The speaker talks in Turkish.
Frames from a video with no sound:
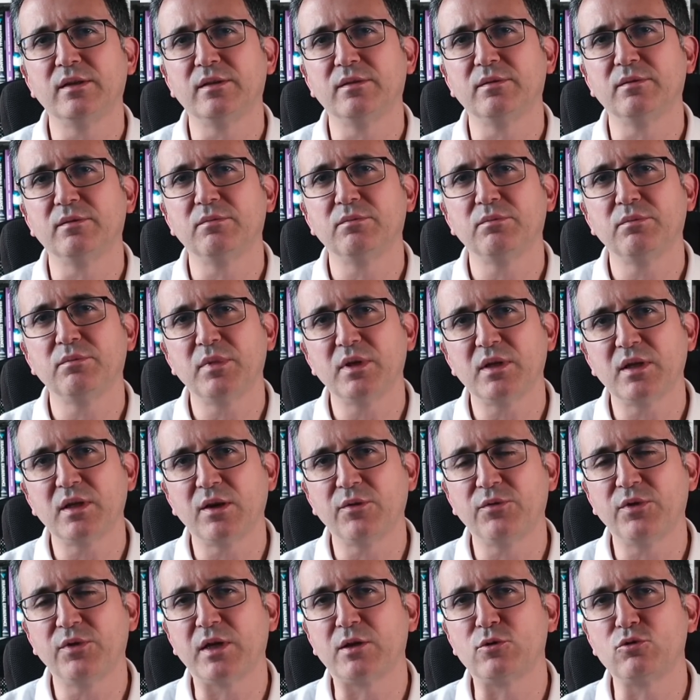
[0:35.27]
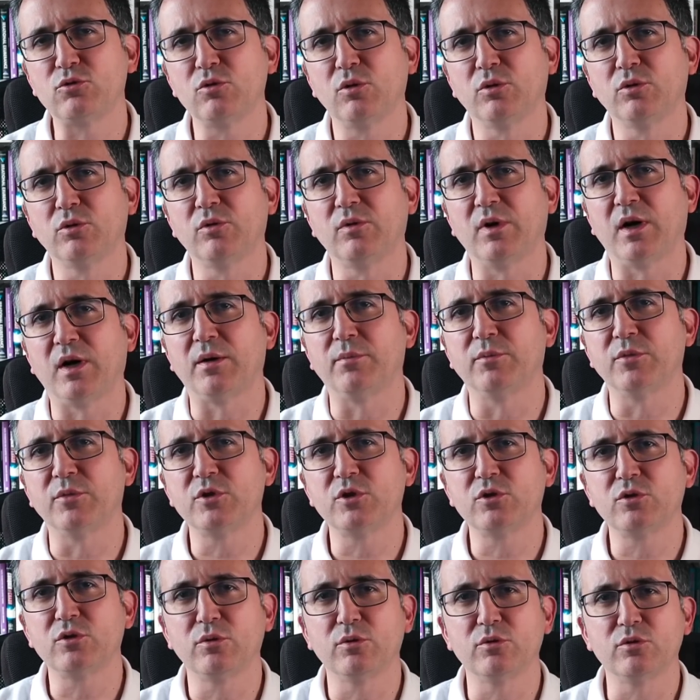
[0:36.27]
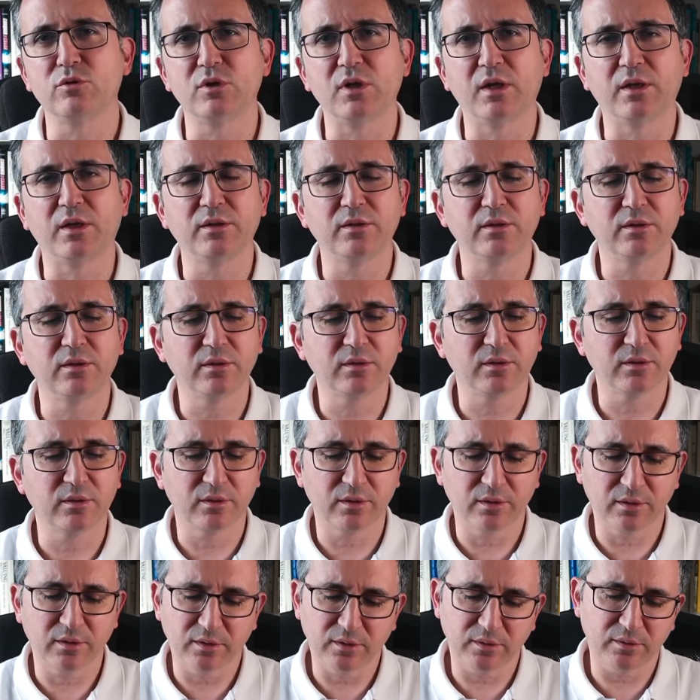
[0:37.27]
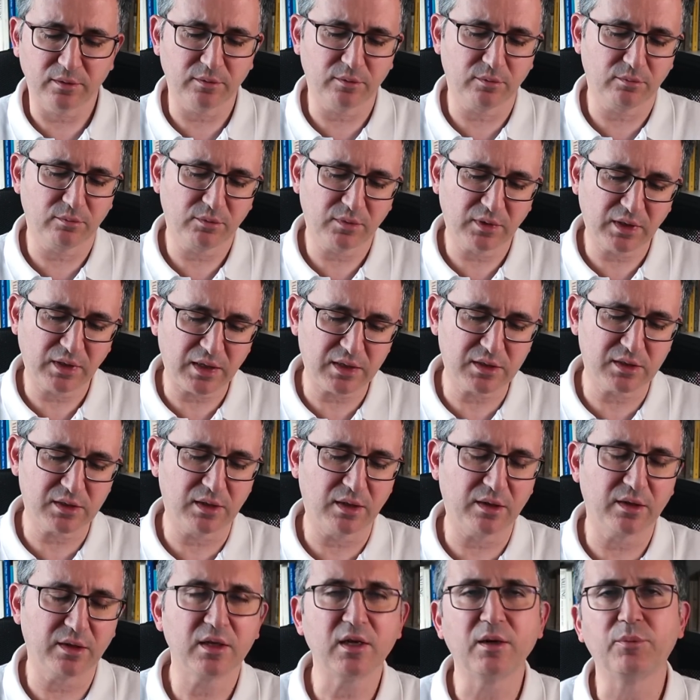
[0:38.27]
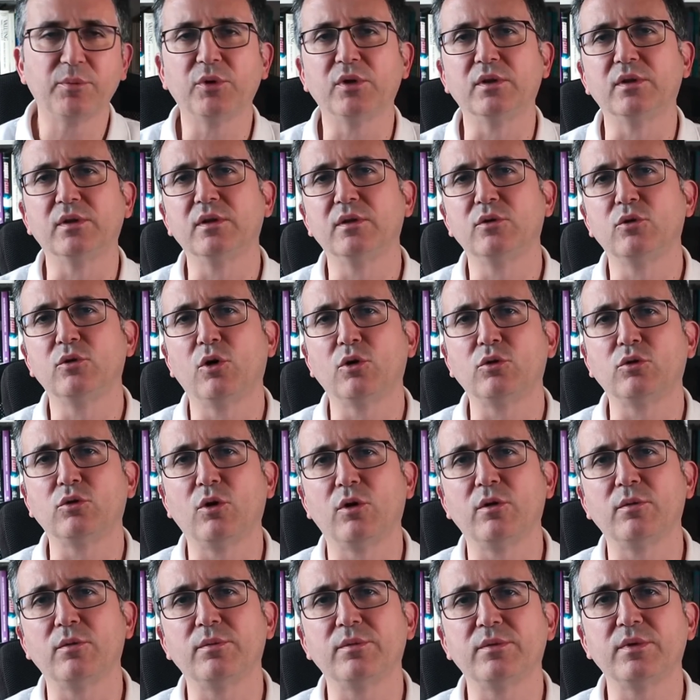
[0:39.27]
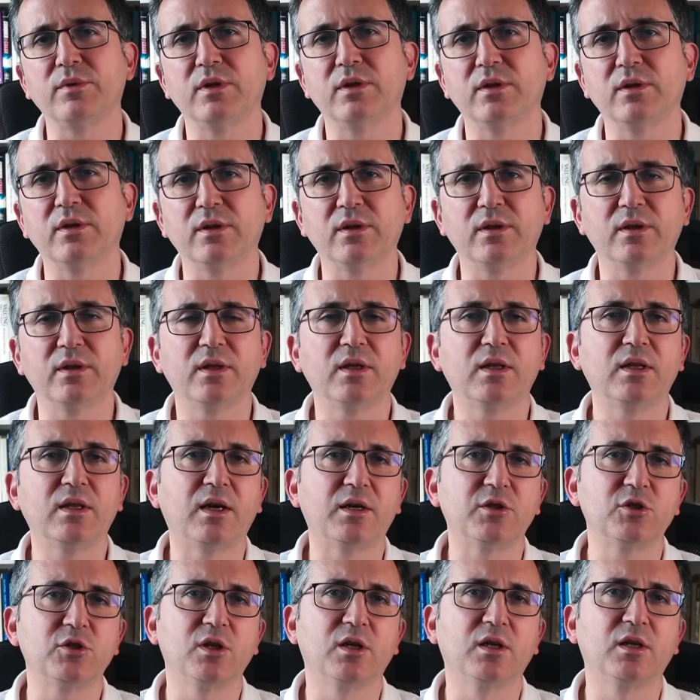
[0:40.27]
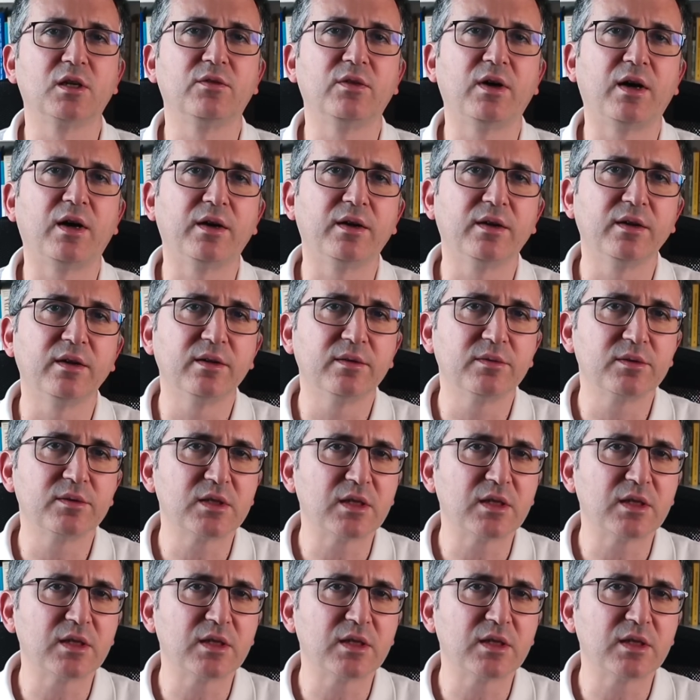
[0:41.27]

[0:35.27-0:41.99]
Ee, bir enfeksiyonu varmış. O yüzden e, testleri yapıldı. Doktor e, ilaçlarını verdi.